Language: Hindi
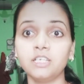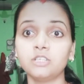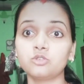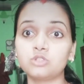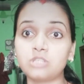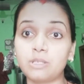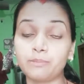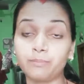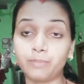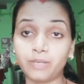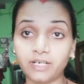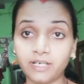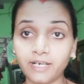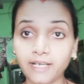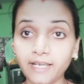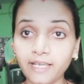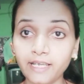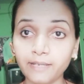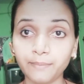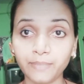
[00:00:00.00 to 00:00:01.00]
उस टाइम पढ़ना
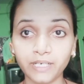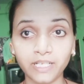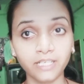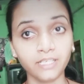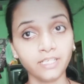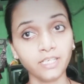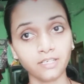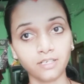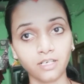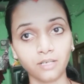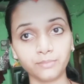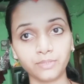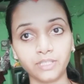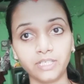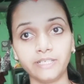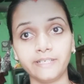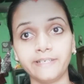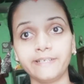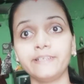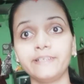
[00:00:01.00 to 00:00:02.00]
है पढ़ेंगे या काम
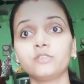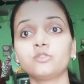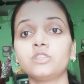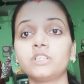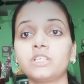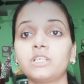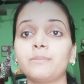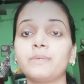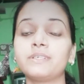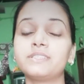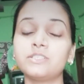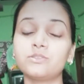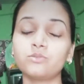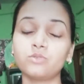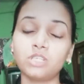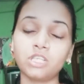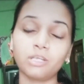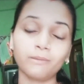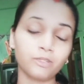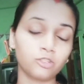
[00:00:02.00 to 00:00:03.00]
करेंगे तो देखिए बच्चे
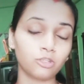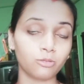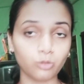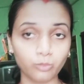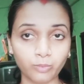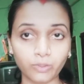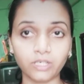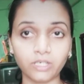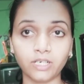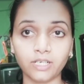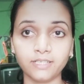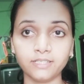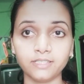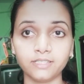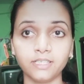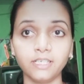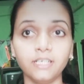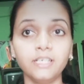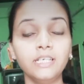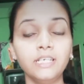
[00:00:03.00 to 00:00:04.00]
सोने के बाद तो आपको पढ़ना ही
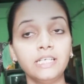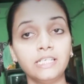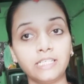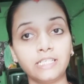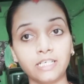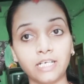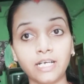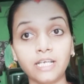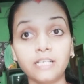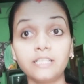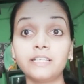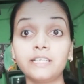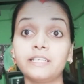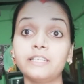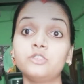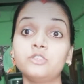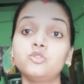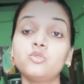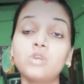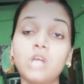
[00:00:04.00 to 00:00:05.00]
है अगर
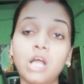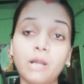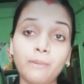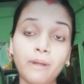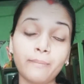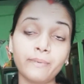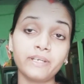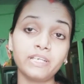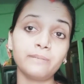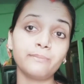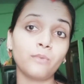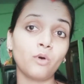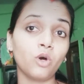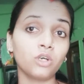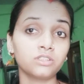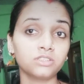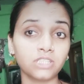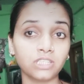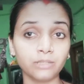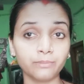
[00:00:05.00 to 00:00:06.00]
देखिए जो काम आपके लिए
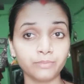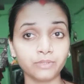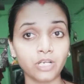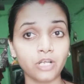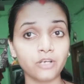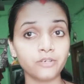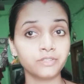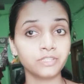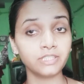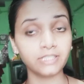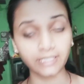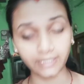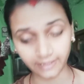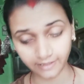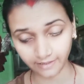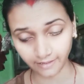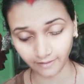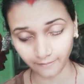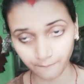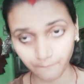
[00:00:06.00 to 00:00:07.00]
बहुत ज़्यादा प्रायोरिटी नहीं
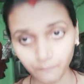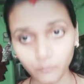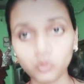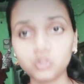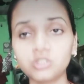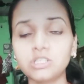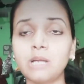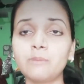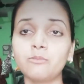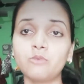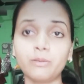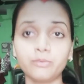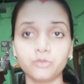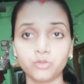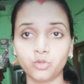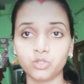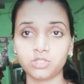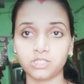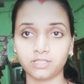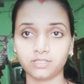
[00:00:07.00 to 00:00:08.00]
है उस काम को आप
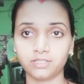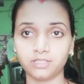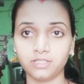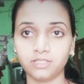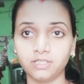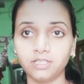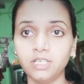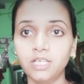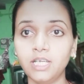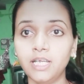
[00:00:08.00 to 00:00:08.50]
छोड़ सकते हैं